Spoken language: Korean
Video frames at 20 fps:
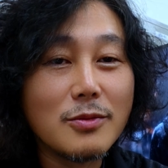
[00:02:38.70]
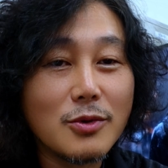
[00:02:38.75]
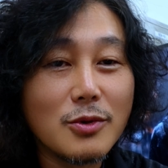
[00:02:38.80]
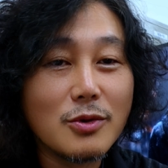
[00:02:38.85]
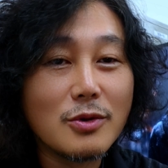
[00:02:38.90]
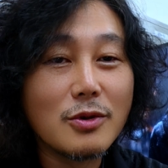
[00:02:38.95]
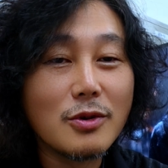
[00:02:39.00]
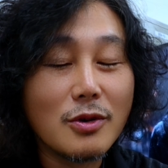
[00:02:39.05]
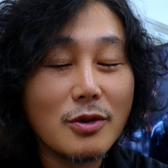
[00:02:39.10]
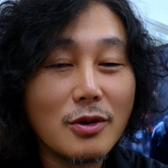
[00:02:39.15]

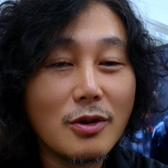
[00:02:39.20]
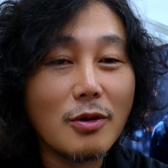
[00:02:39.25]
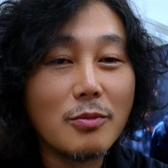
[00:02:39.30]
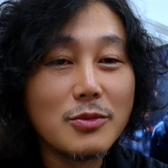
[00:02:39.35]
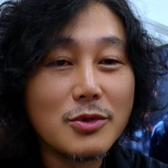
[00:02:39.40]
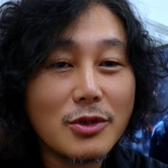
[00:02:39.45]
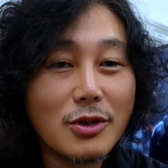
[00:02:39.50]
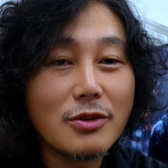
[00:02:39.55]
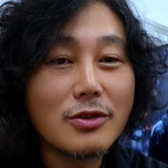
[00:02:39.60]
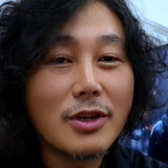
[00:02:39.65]
어,
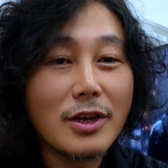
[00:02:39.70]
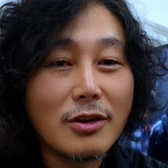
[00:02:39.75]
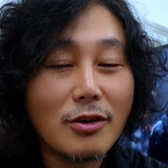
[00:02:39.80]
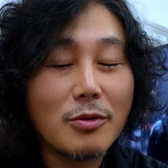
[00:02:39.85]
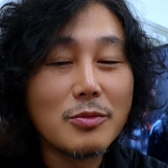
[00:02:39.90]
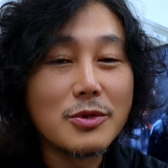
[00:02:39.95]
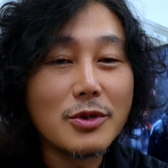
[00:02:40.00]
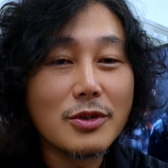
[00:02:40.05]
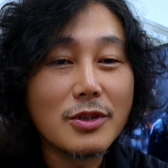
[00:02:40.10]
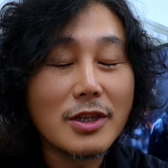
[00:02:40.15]
엄청나요,
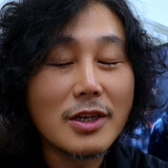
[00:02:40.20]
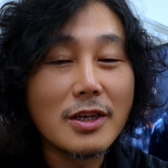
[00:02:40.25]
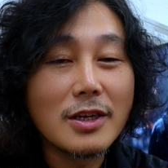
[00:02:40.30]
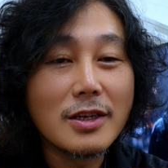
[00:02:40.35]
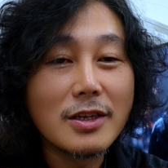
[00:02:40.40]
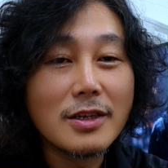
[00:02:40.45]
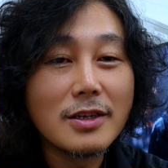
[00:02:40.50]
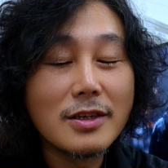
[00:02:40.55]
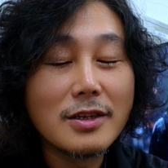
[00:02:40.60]
엄청나.